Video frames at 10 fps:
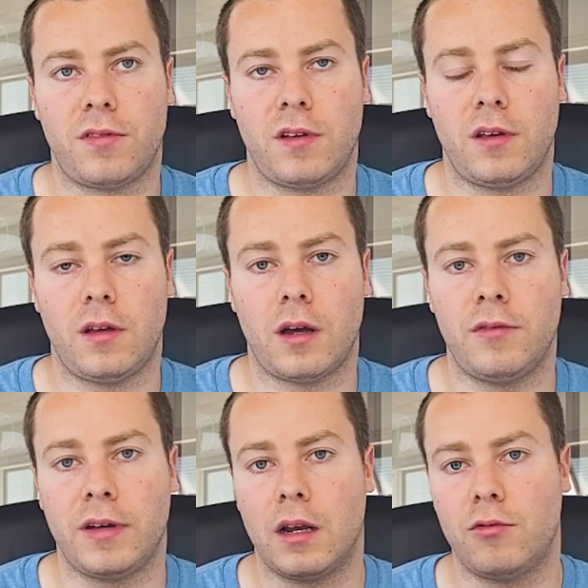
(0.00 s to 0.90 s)
c'est
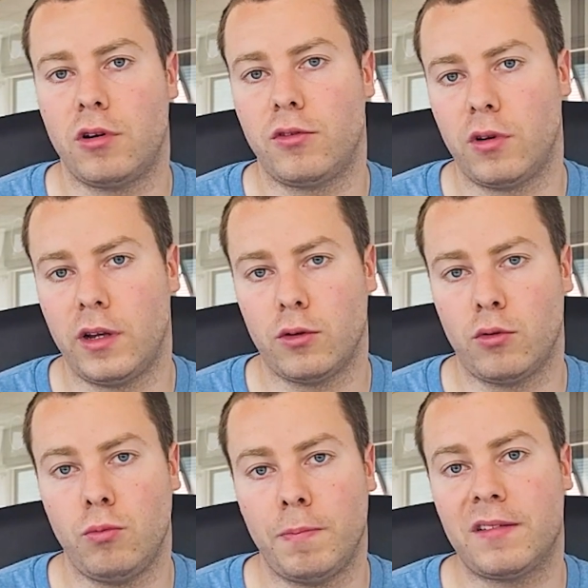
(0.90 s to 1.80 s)
avec la voile solaire de
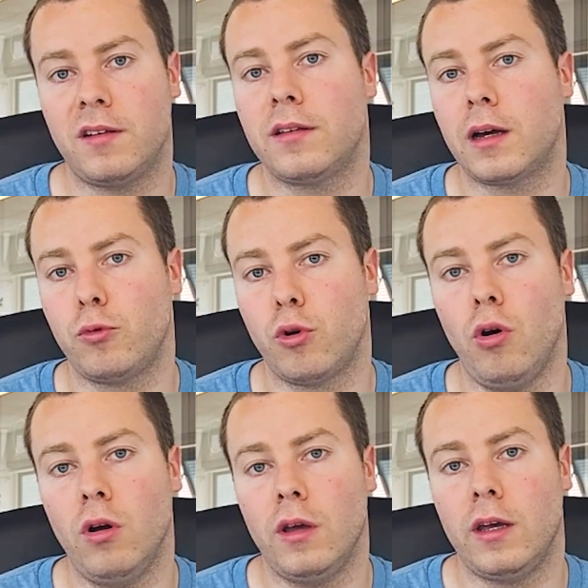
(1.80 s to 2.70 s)
nous passer de
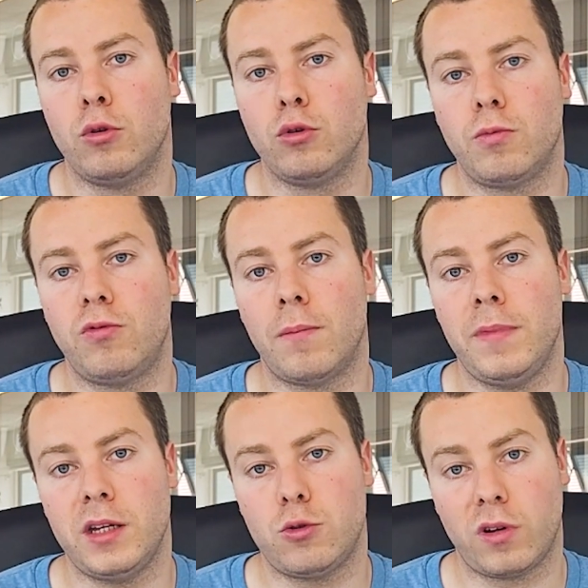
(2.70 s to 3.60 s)
carburant et donc de pouvoir
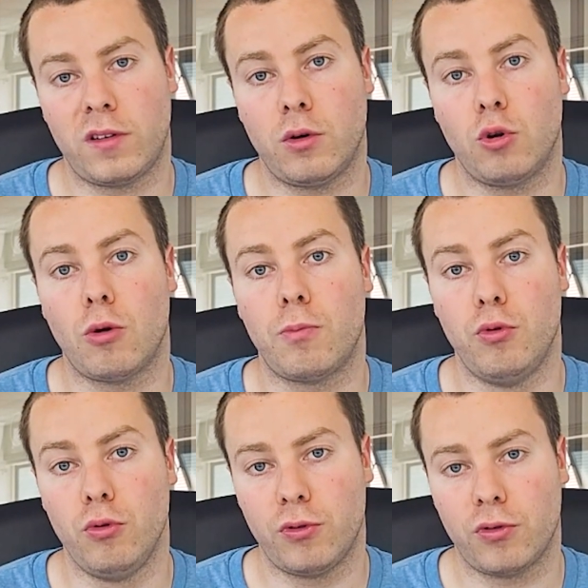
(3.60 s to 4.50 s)
miniaturiser encore
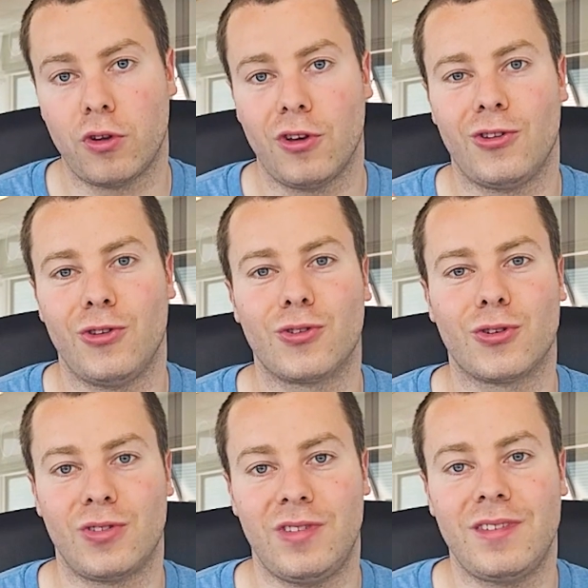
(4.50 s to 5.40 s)
plus
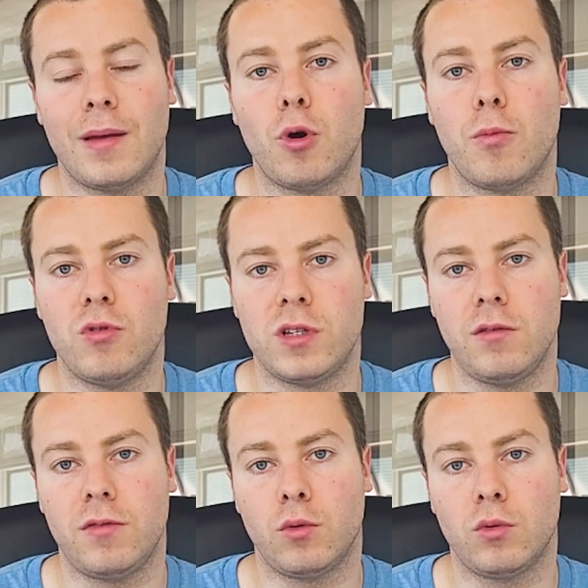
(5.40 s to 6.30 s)
notre système
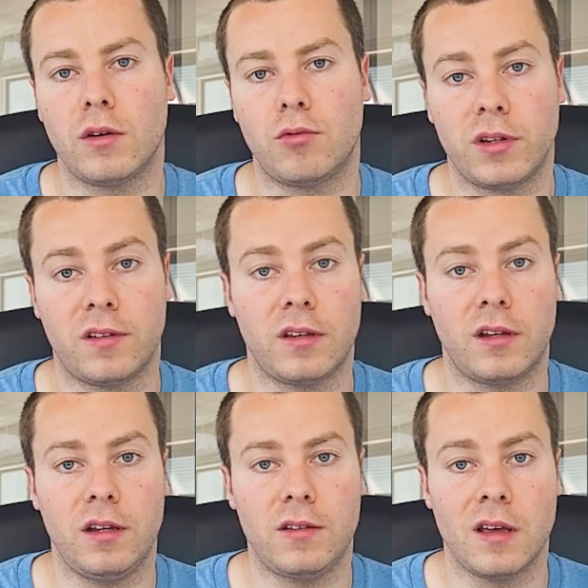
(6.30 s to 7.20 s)
propulsif et donc d'avoir des
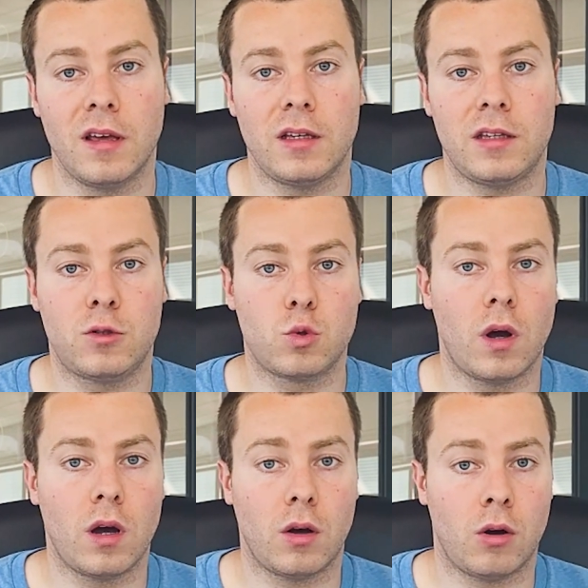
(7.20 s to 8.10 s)
satellites qui
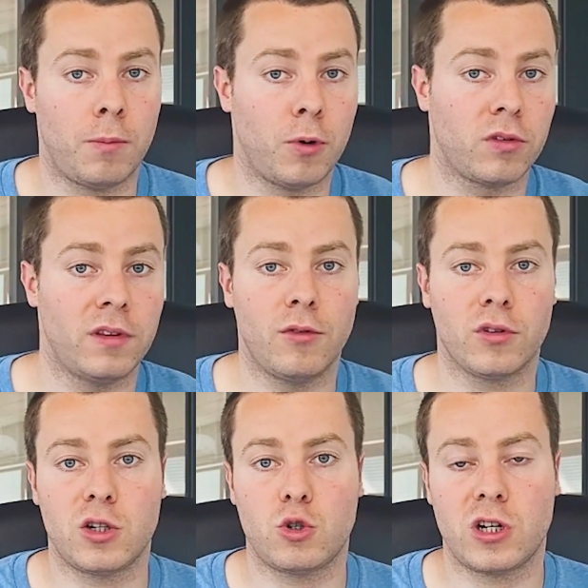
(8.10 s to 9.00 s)
soit emportent davantage de